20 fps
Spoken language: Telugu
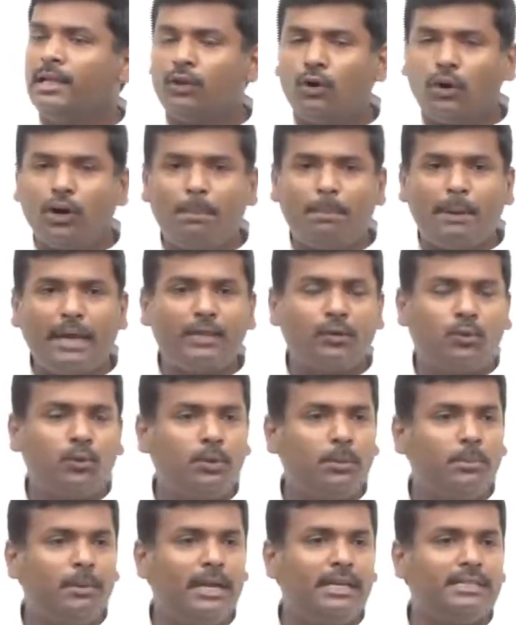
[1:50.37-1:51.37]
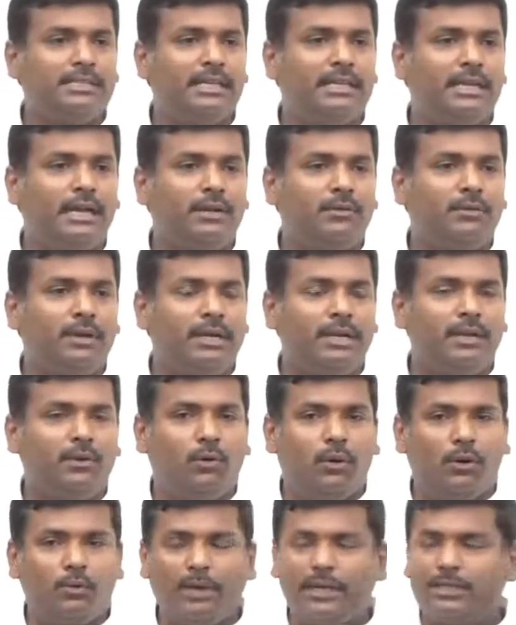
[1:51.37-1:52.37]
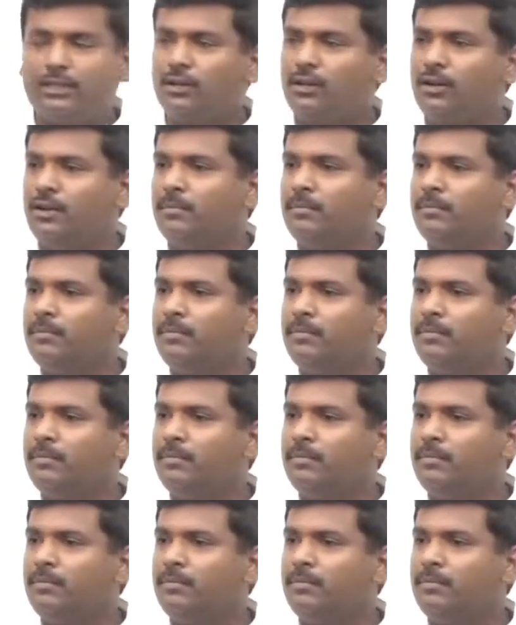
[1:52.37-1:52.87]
లేదా ఒక పేద కుటుంబానికి చెందినటువంటి ఒక వ్యక్తో